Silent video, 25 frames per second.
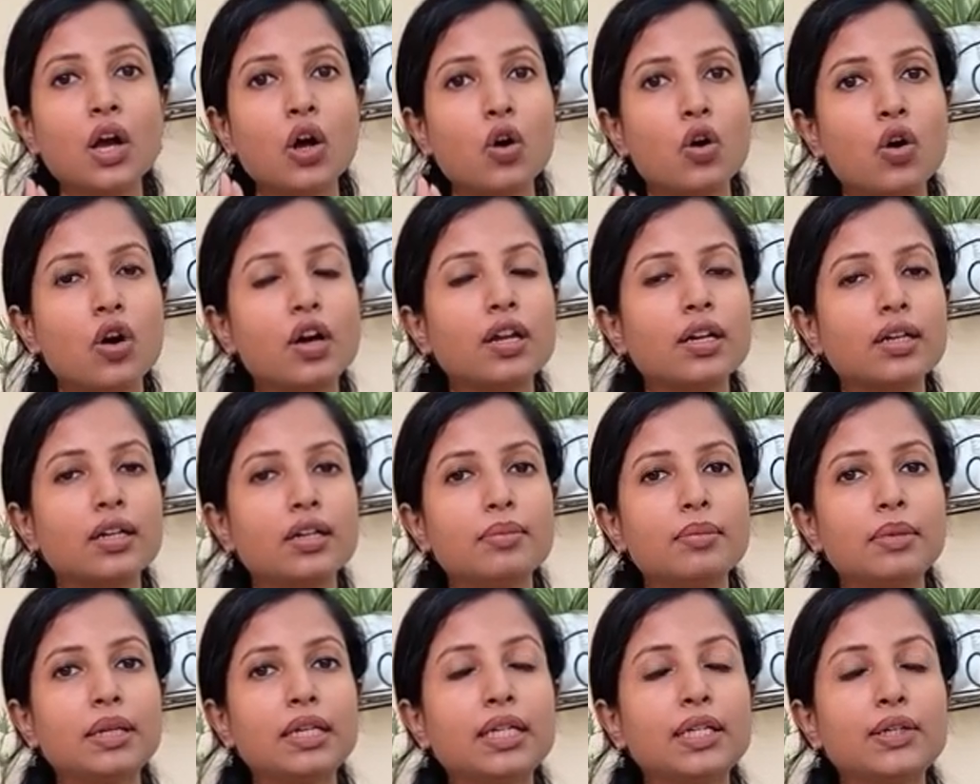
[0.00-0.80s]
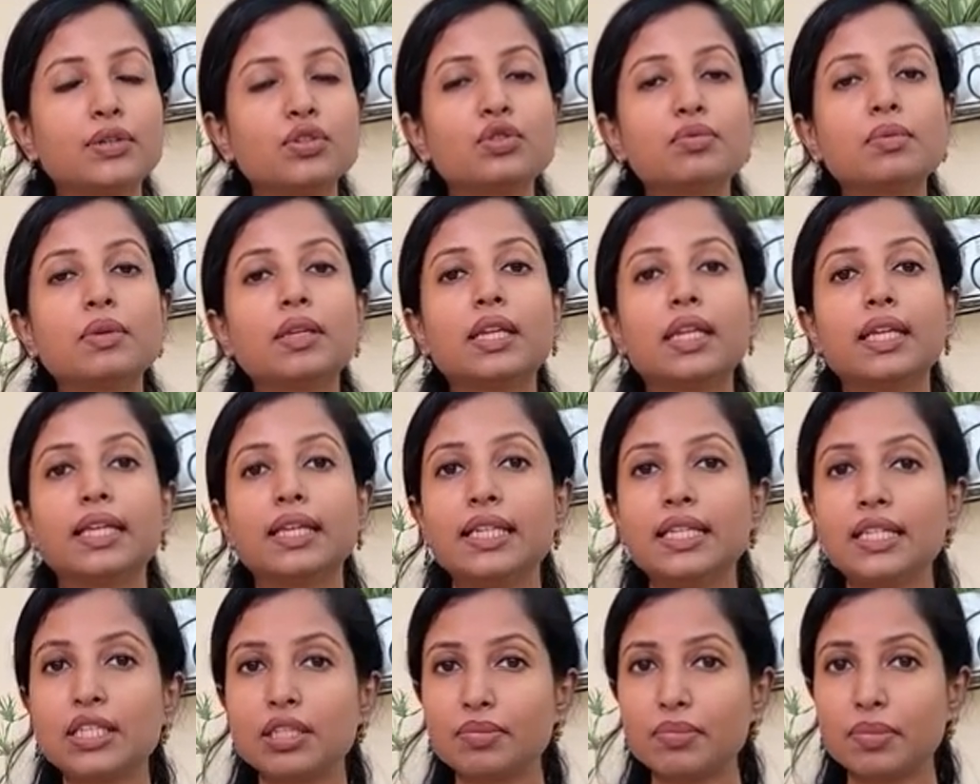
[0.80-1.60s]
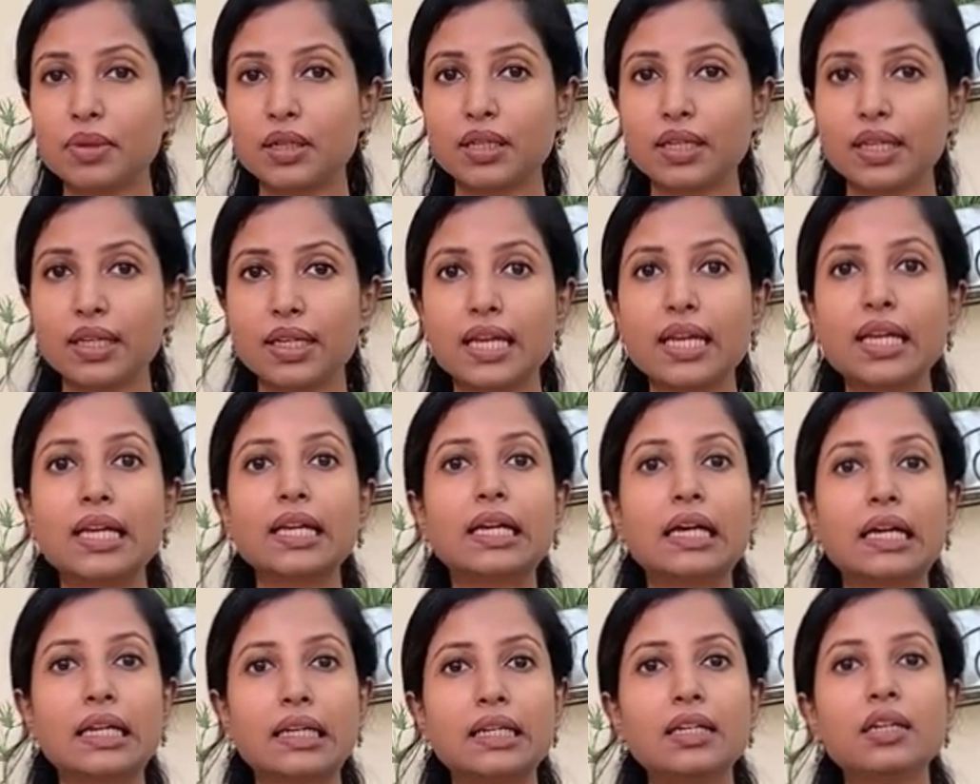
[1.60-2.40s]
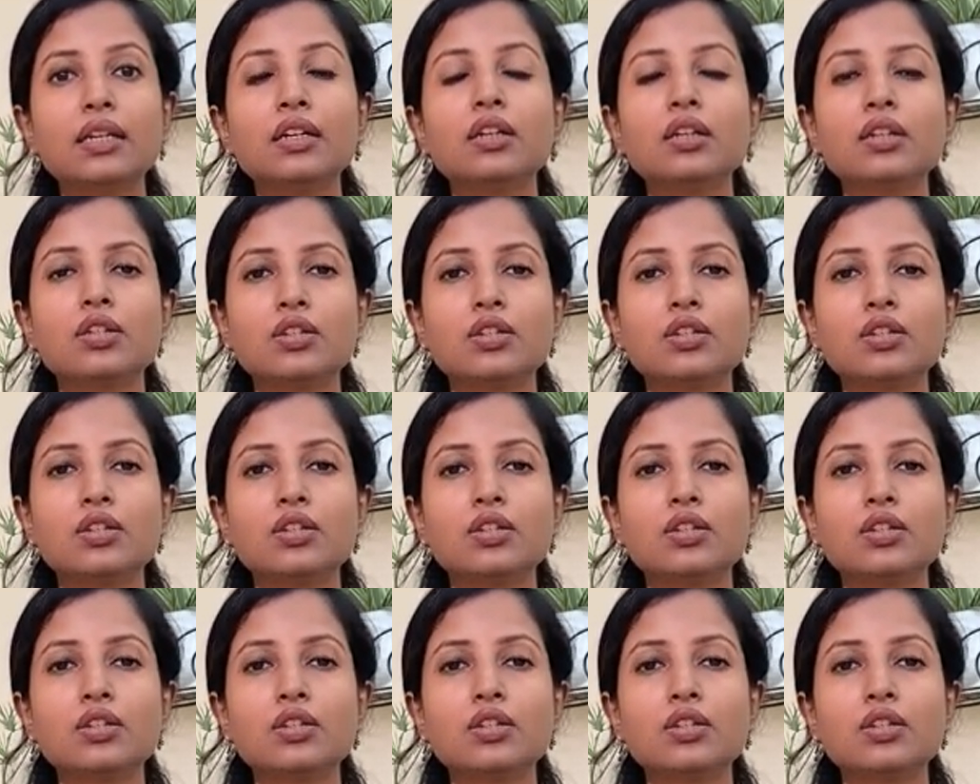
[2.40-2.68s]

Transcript: और अगर मिट्टी उसमें नहीं चिपक रही है यानी